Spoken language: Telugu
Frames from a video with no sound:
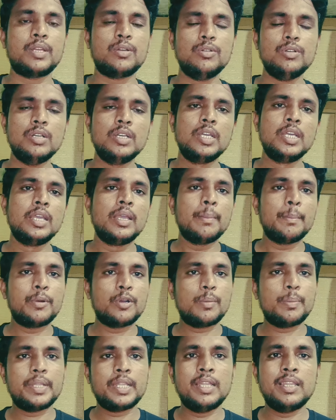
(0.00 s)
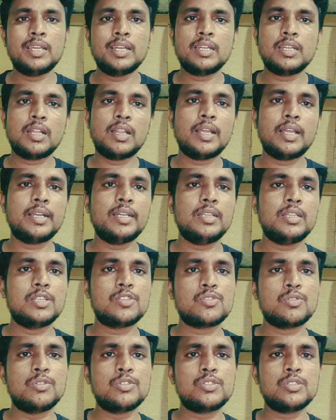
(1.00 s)
మనకు పదహైదు క్వింటల్ దాకా
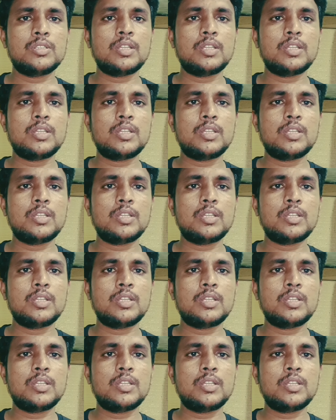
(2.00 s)
తీసుకోవచ్చు